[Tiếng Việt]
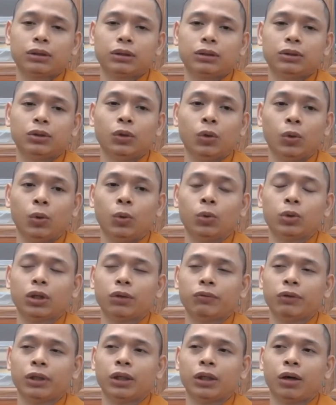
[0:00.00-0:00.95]
dù
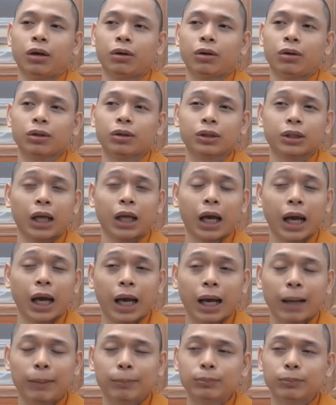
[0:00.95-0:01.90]
cho vị đó có
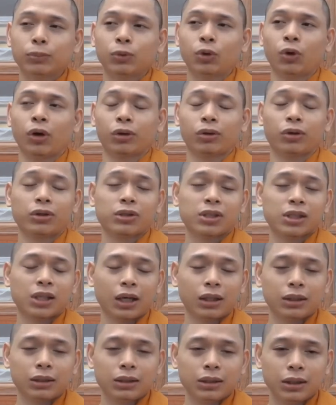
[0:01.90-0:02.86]
tham hoặc có
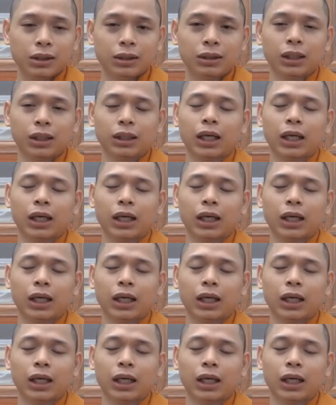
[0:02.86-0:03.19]
sân như thế